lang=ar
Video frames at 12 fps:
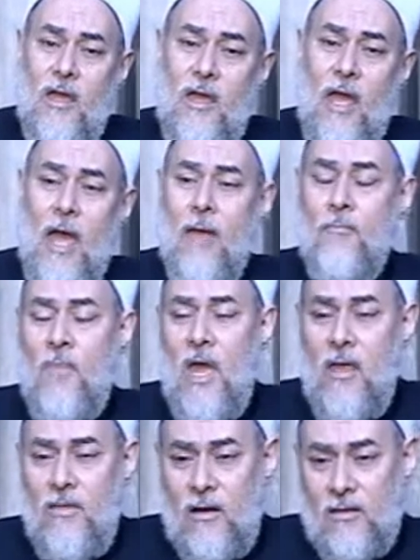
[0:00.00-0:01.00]
أما
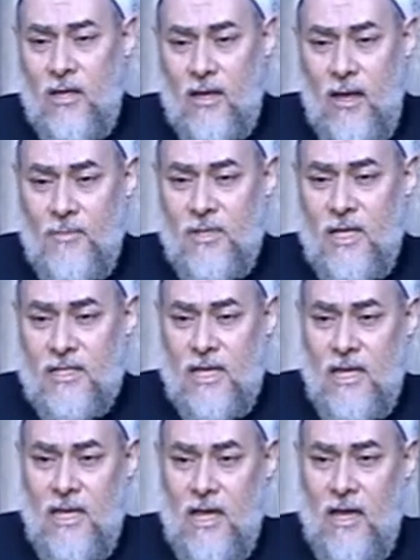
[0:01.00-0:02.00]
إذا ارتكبت
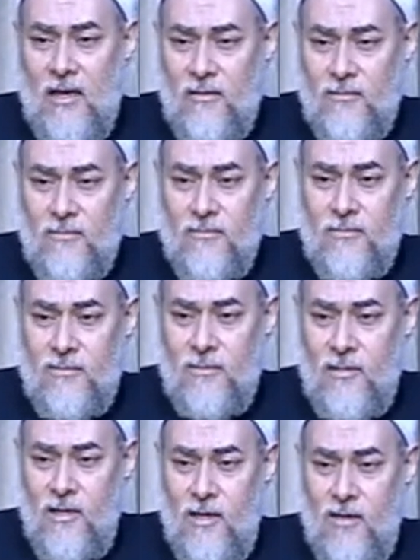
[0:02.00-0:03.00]
سيئة
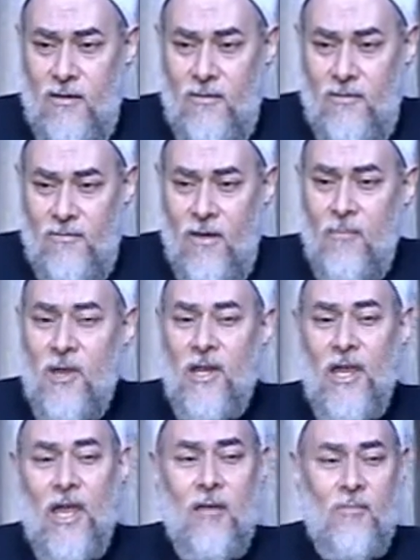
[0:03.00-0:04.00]
فمن
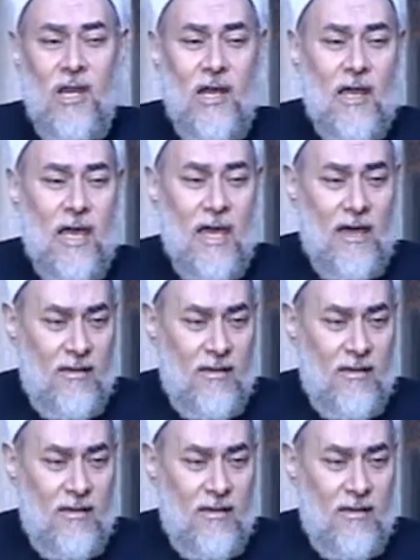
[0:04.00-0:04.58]
حلم الله